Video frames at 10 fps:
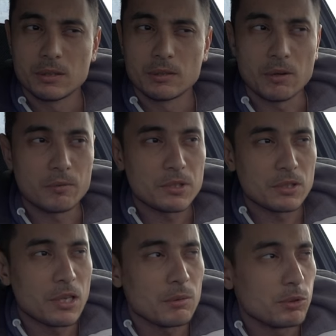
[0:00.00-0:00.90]
Вам
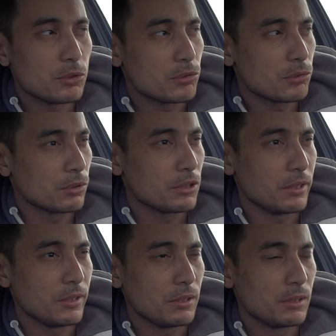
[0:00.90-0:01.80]
всегда будет
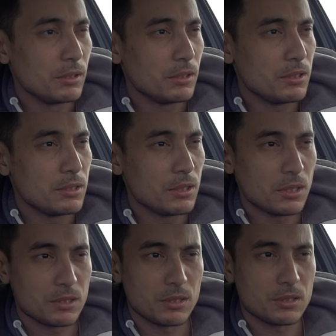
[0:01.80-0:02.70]
что-то
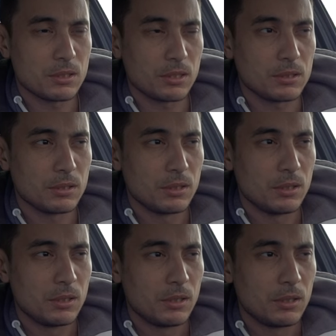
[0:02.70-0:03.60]
интересно знать.
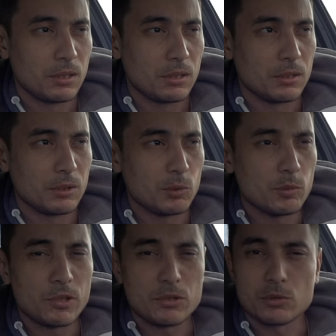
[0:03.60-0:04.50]
Не
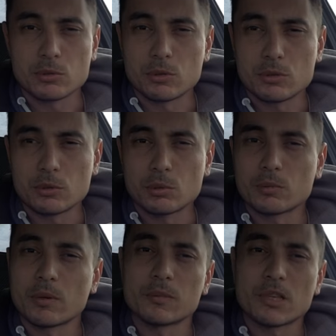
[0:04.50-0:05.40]
думайте, что институт
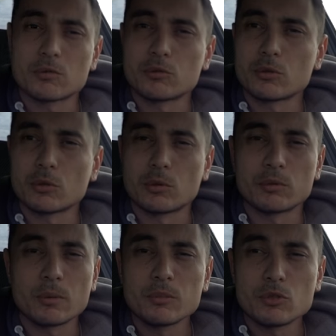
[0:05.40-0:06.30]
вам даст все. Он
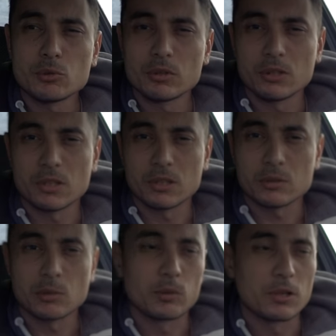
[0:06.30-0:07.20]
вам ничего не даст.
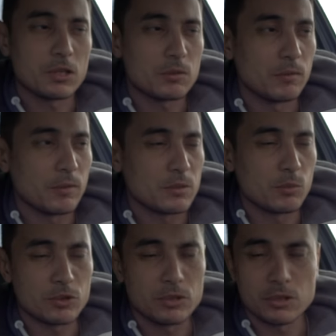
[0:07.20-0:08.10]
Он даст вам
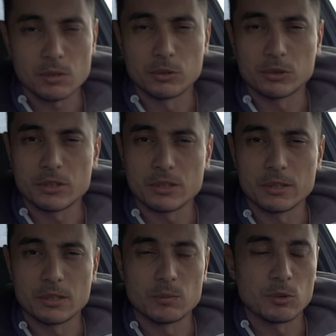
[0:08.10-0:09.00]
возможность работать с
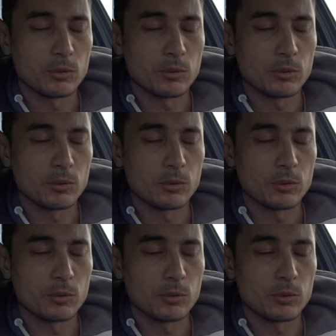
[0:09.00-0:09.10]
книгами.